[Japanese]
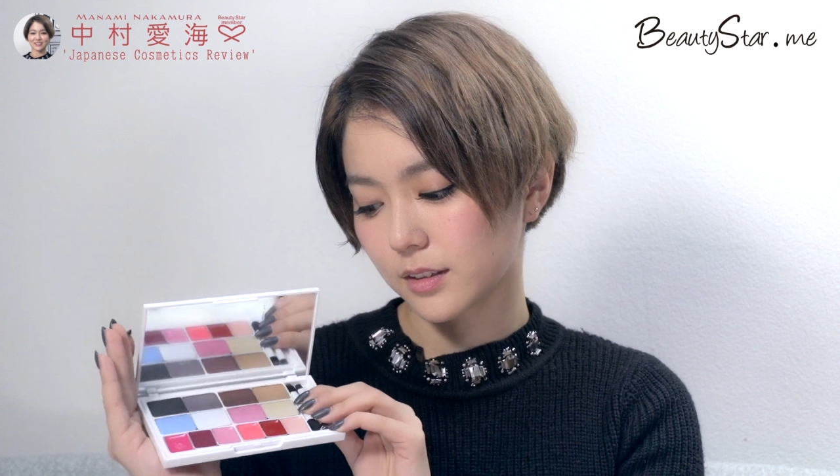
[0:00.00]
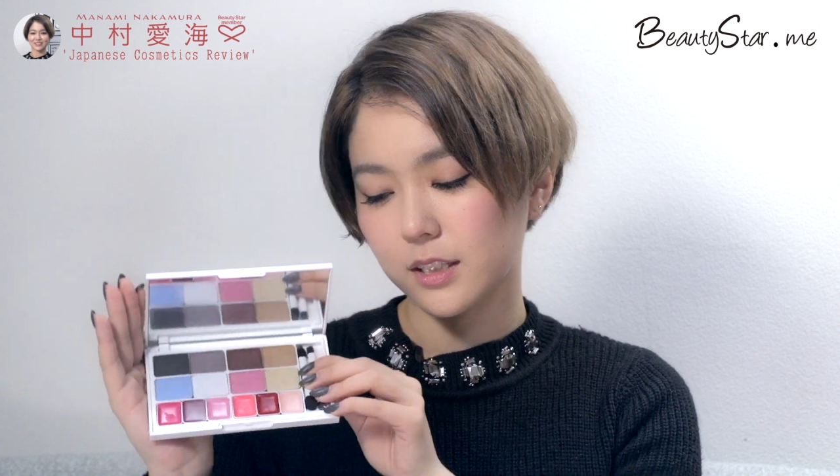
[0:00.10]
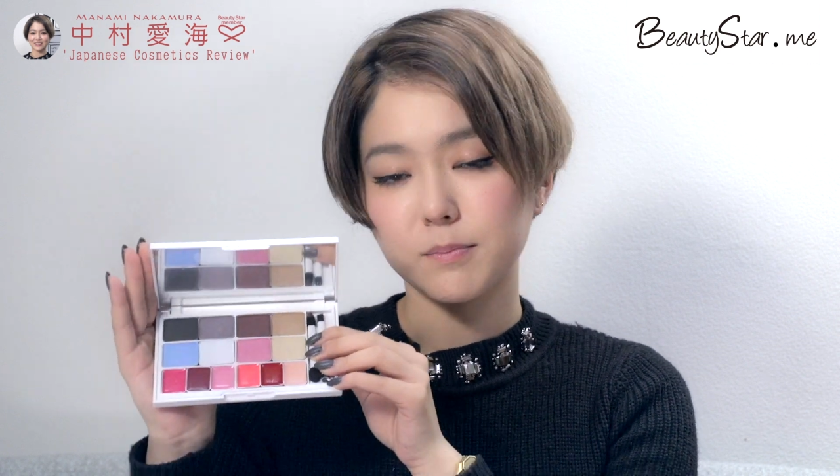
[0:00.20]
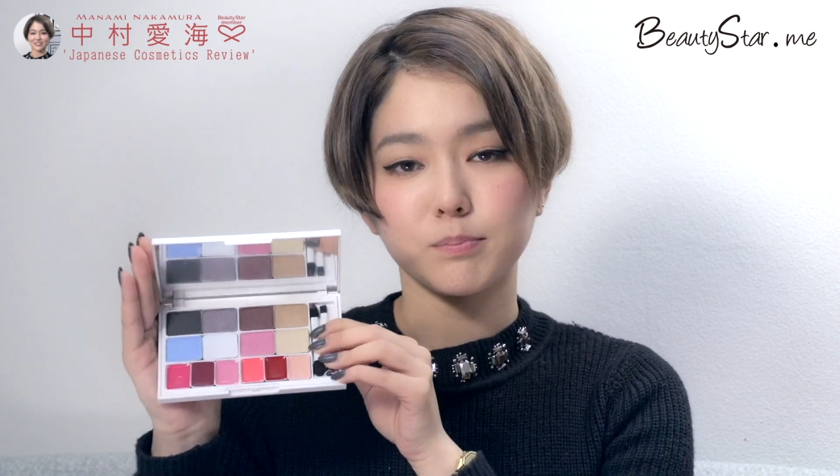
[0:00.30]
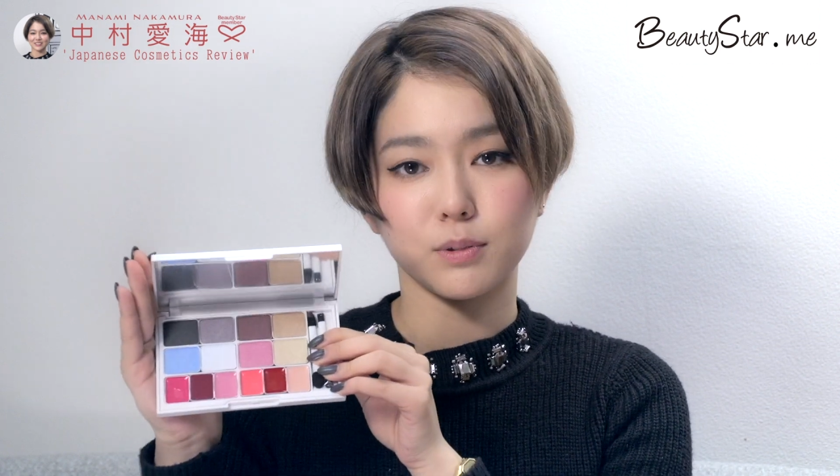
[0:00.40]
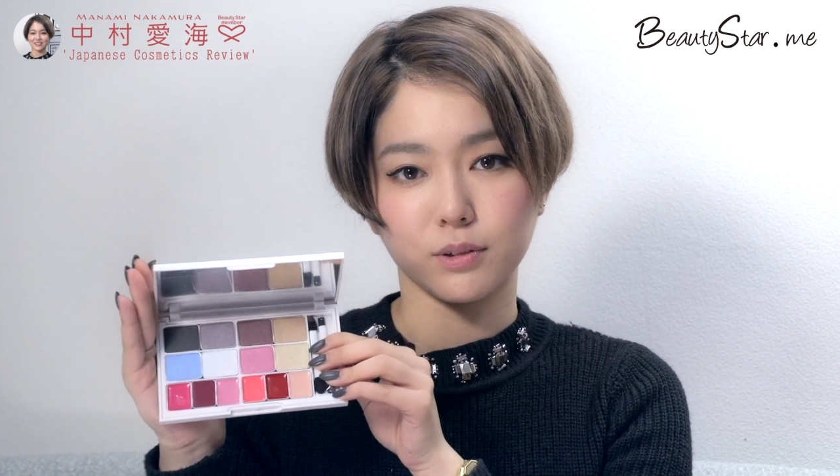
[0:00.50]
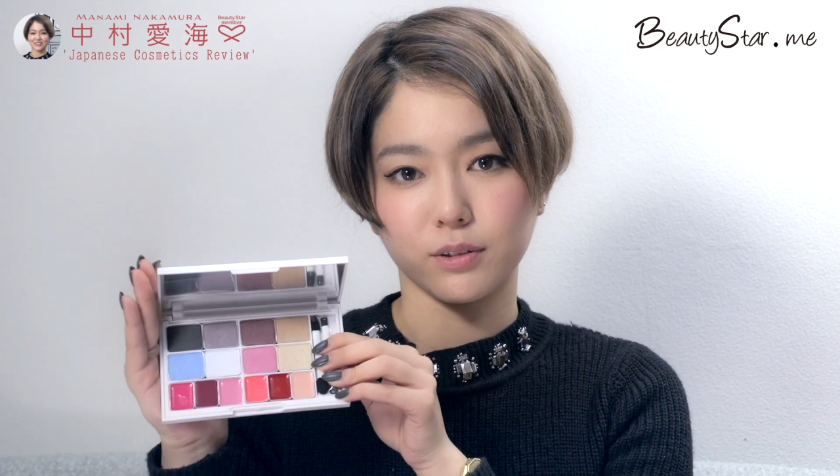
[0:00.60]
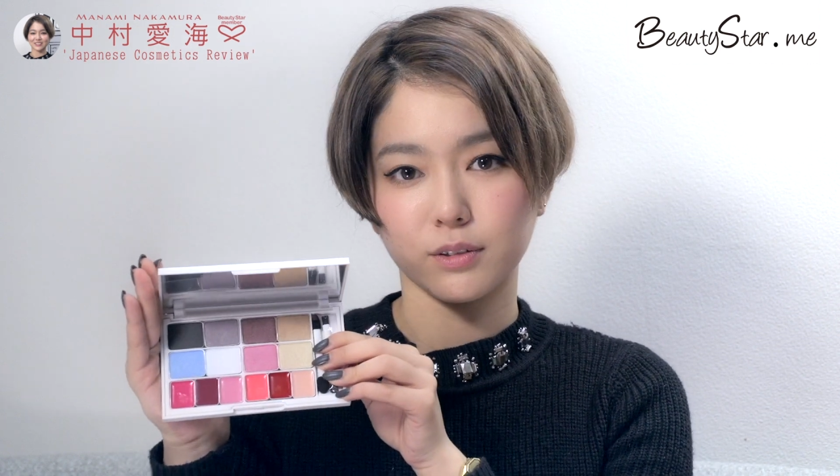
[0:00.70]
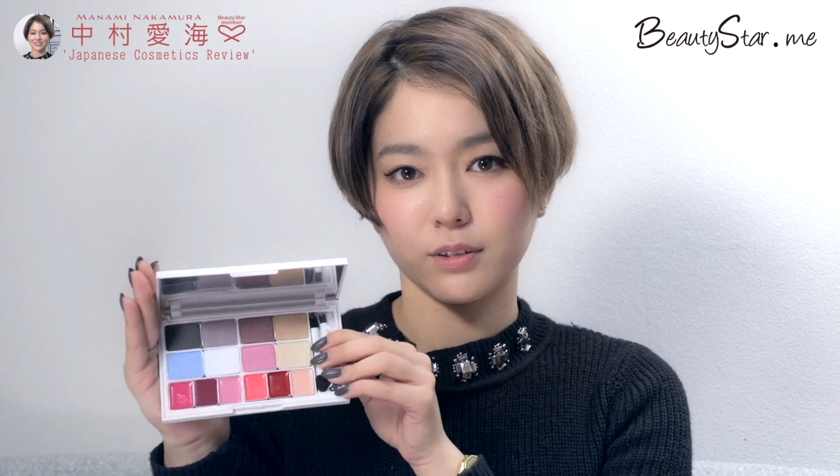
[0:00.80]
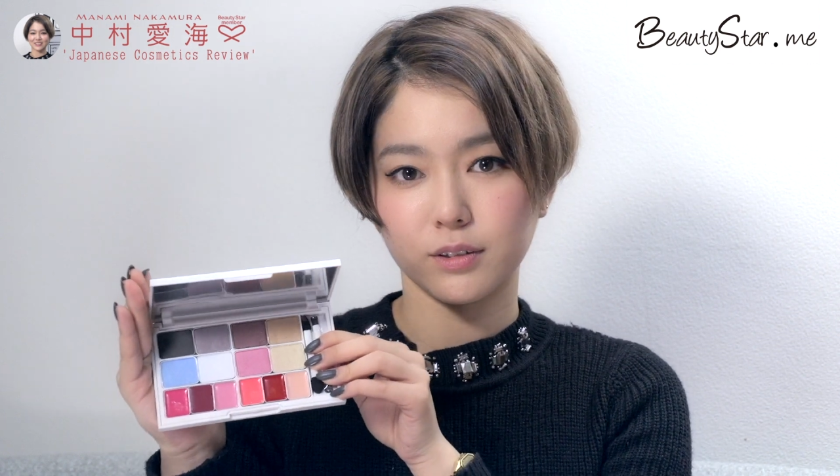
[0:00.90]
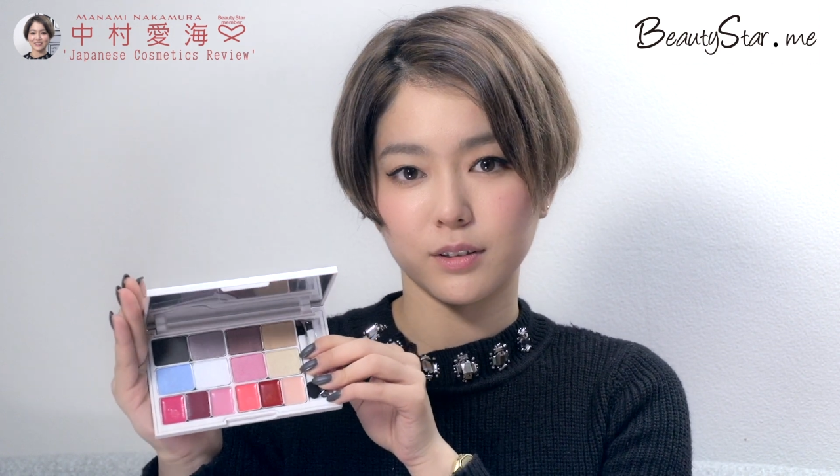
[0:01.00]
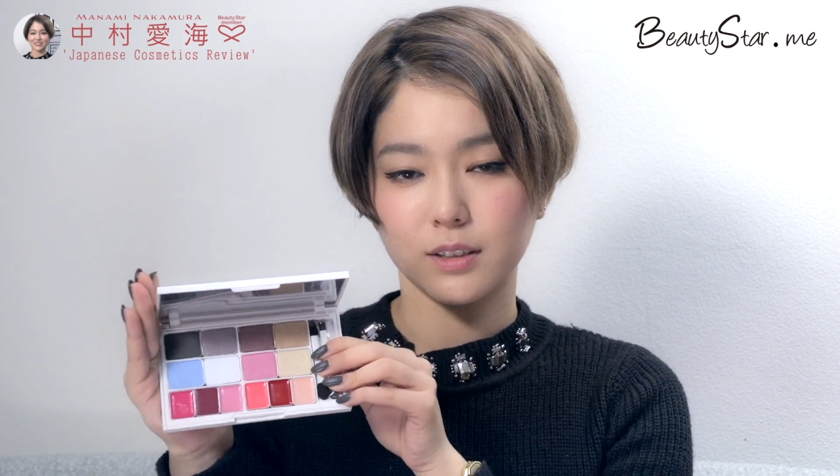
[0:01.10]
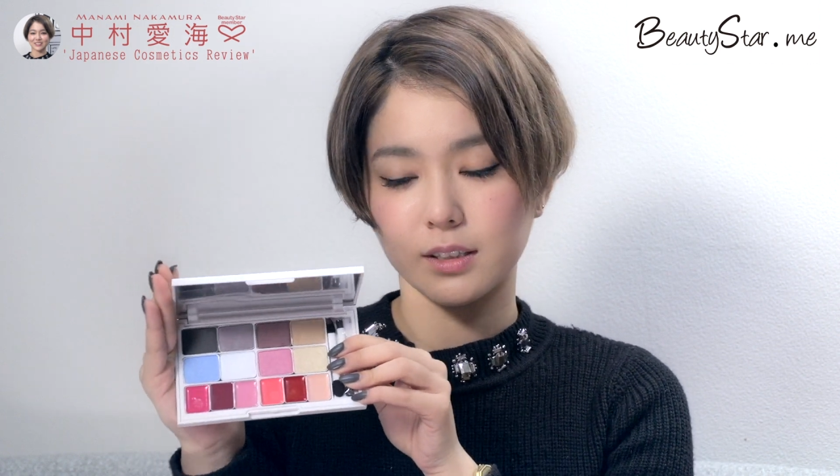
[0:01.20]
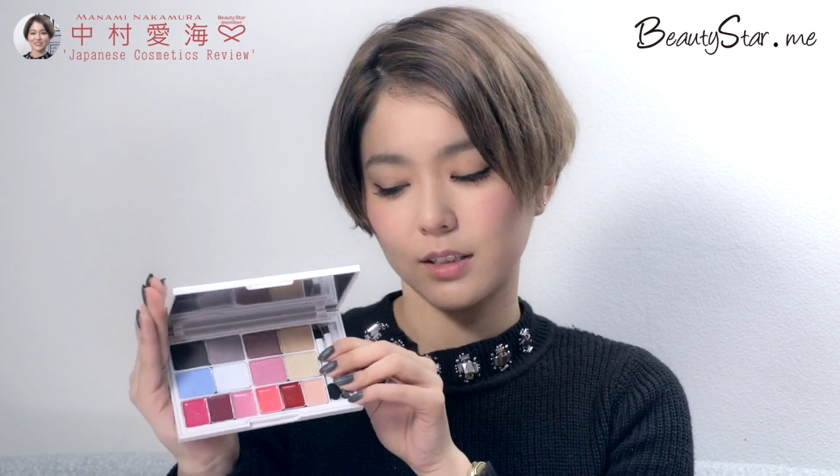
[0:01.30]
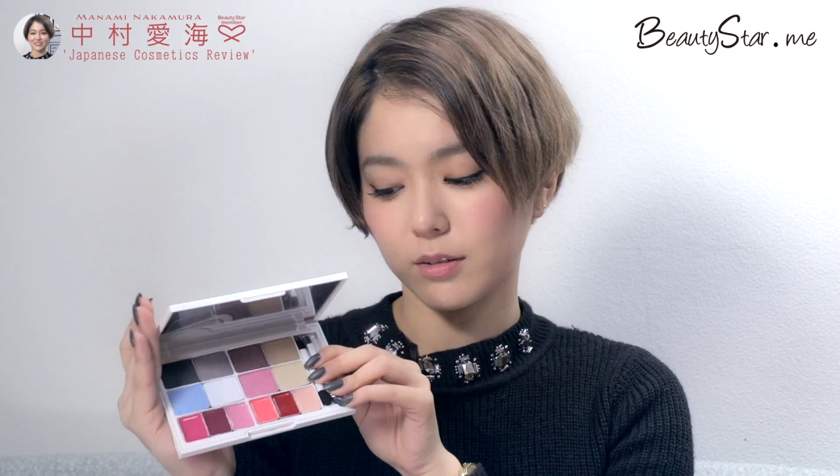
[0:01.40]
リップの
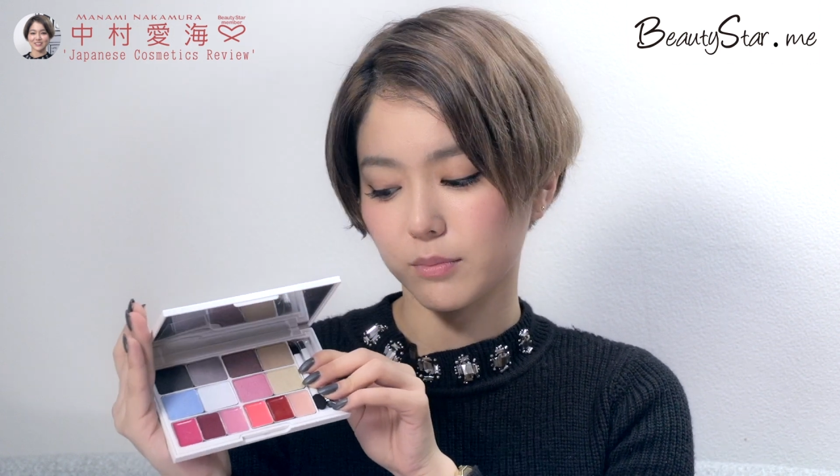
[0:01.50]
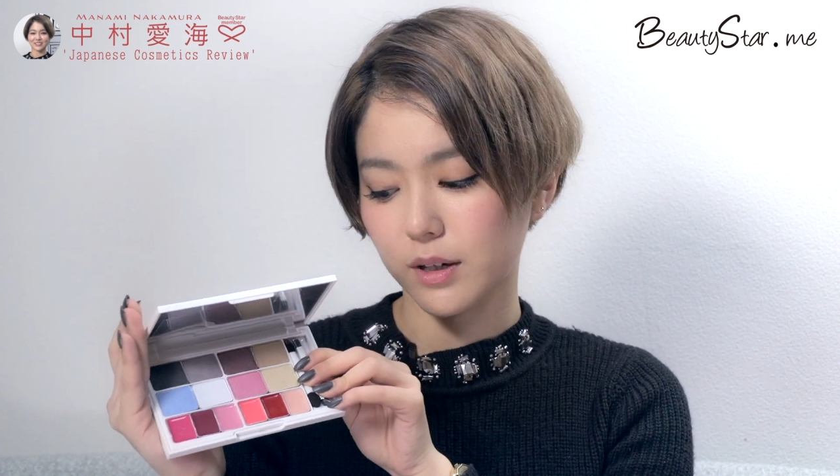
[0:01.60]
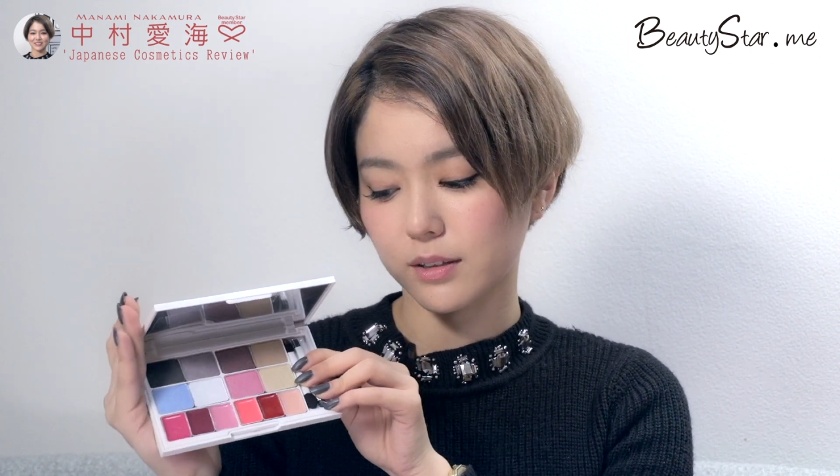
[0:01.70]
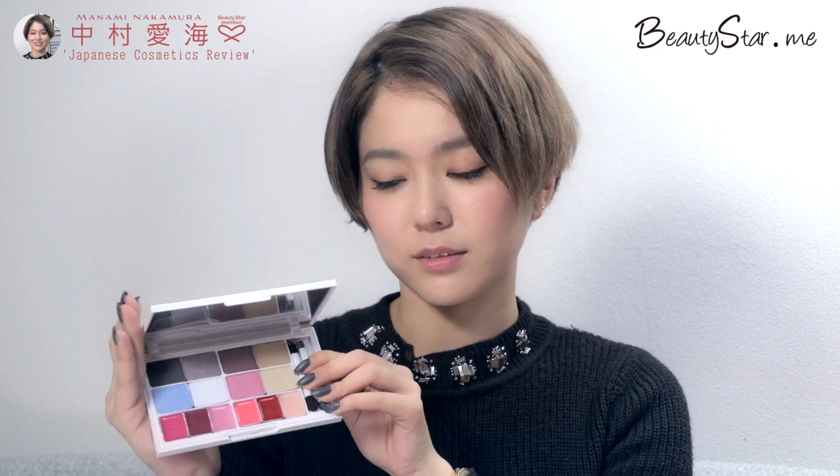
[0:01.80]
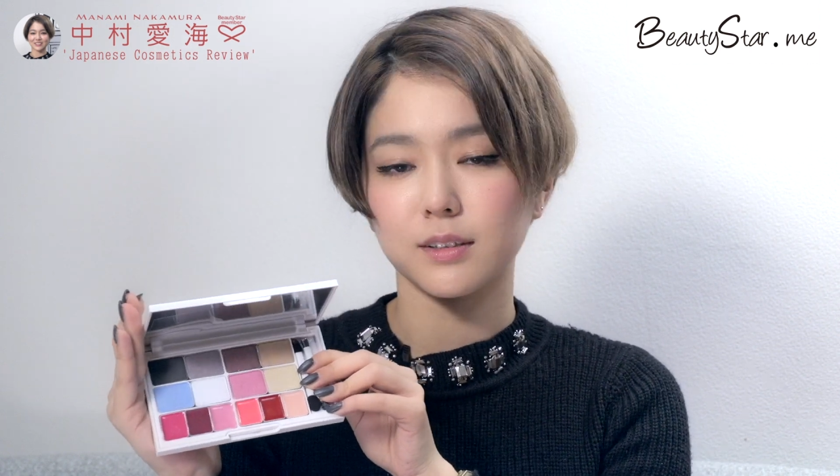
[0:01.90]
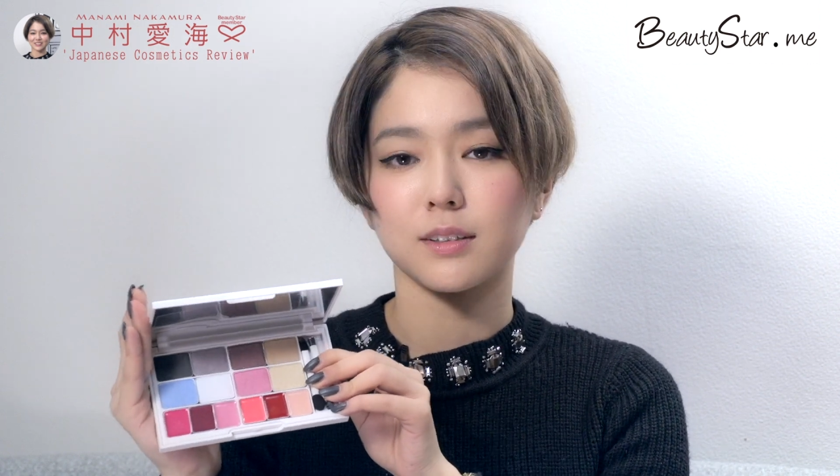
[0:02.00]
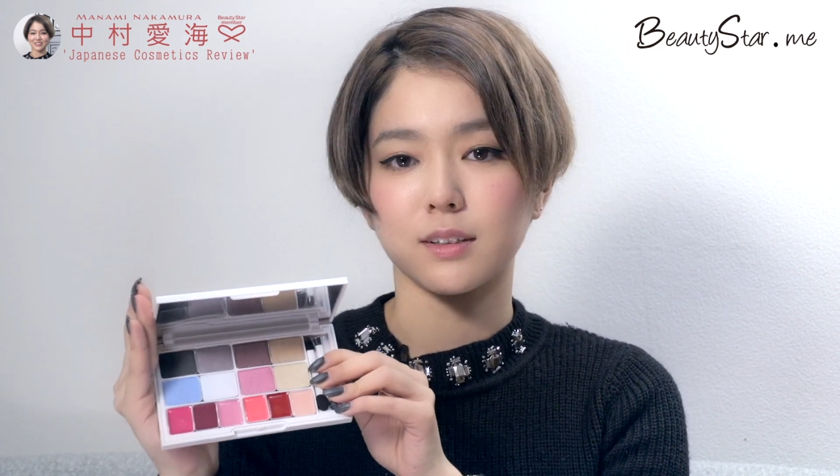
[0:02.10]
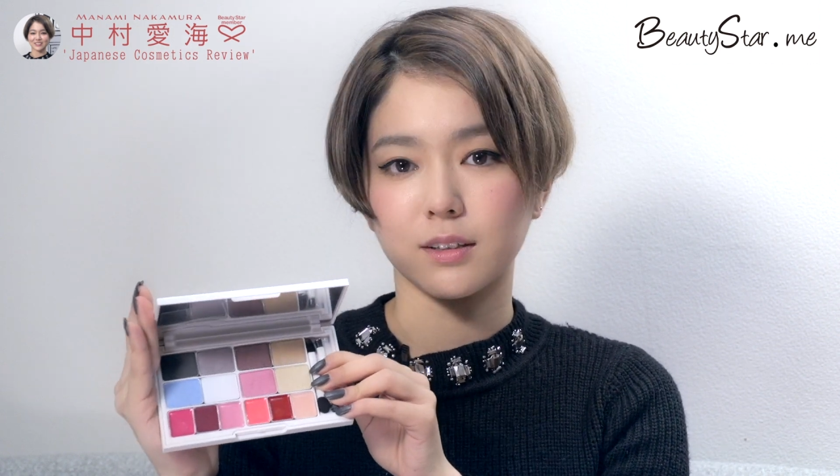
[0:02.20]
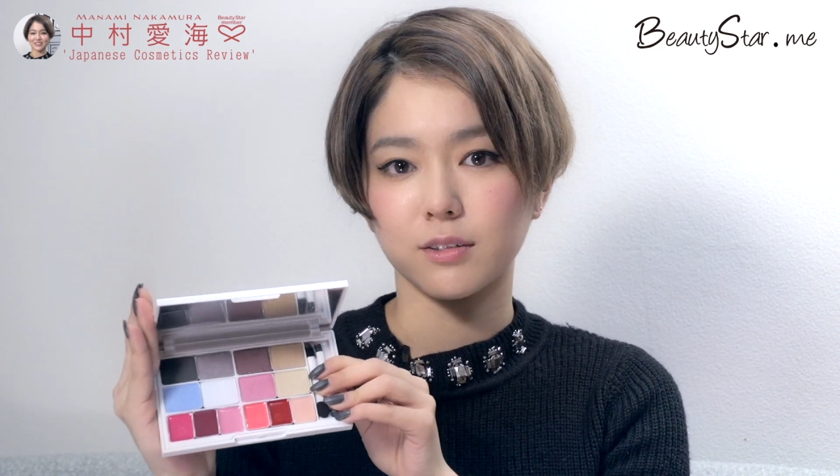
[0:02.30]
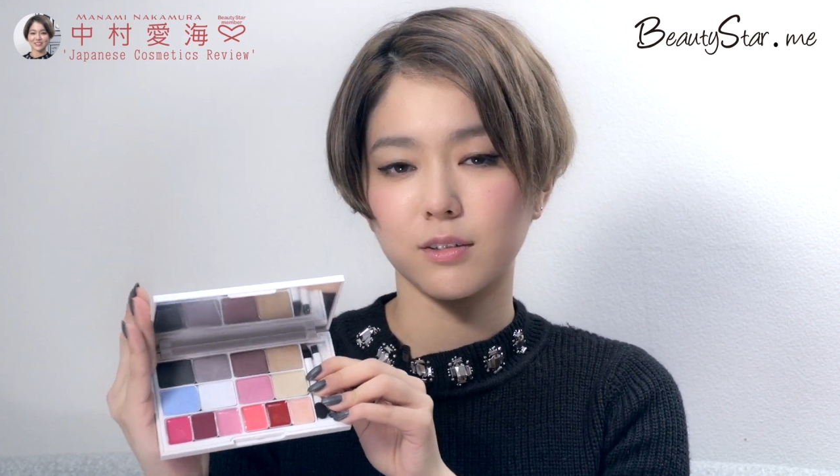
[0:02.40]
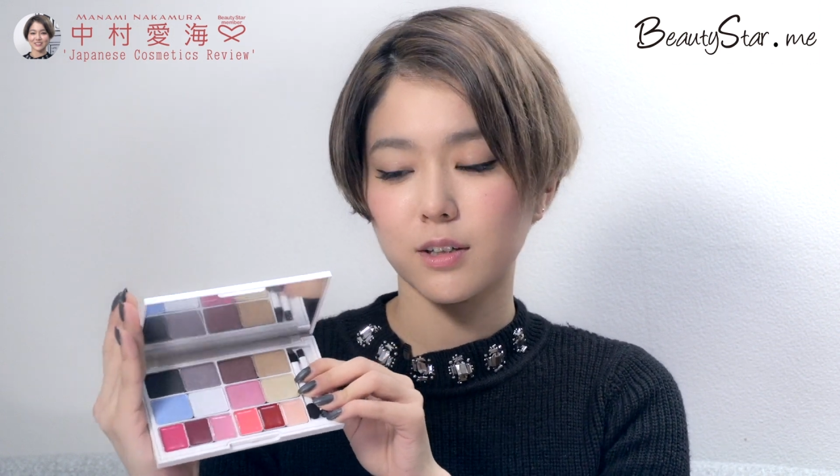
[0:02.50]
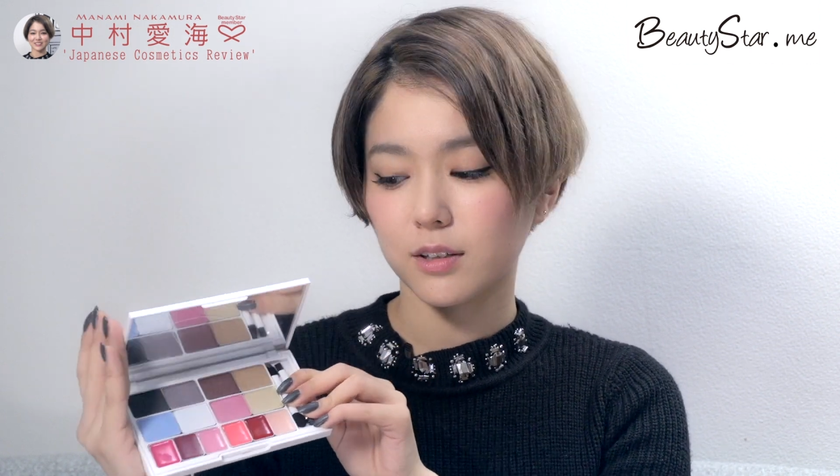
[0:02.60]
色もあるんですけど、